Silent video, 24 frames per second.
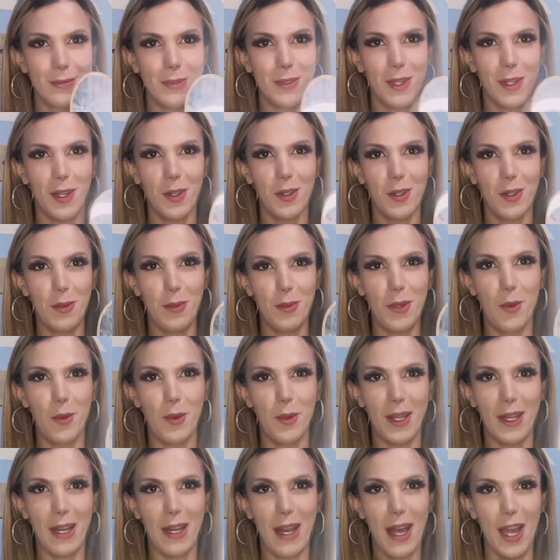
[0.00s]
Olha meu
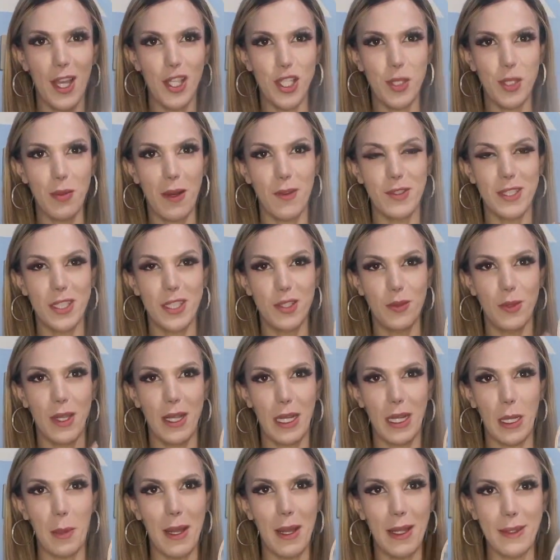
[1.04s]
ring light, pra vocês não
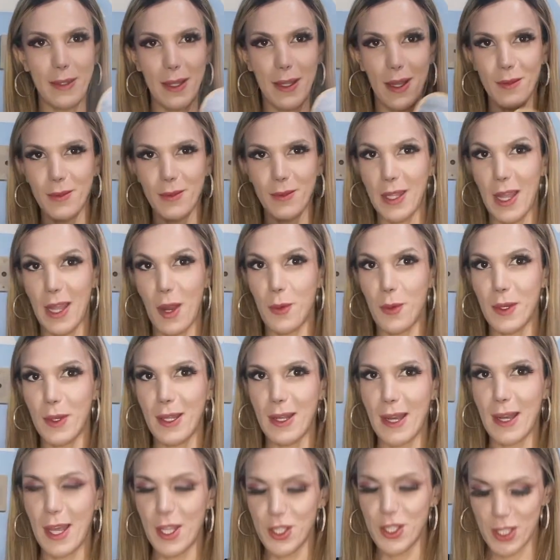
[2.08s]
reclamar, tá? Tem a ring
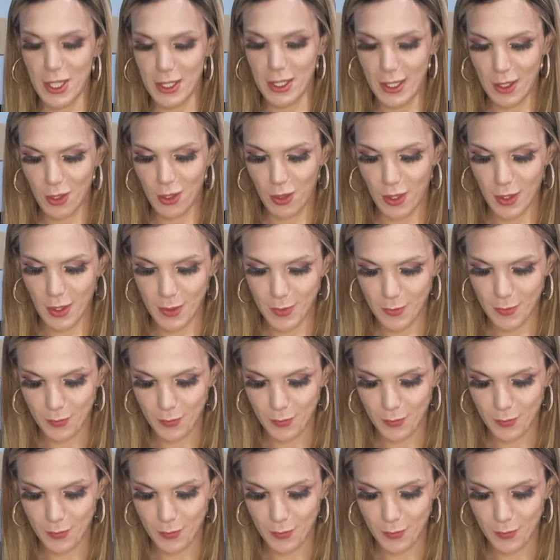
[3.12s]
light ali agora.